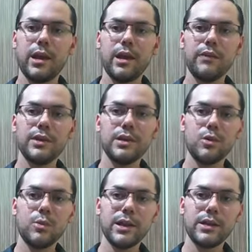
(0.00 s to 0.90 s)
A Vida
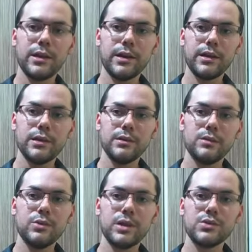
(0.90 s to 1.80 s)
Como Ela É,
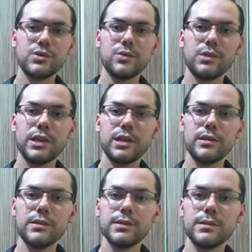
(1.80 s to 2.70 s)
do Nelson
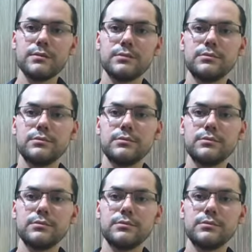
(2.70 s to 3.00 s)
Rodrigues.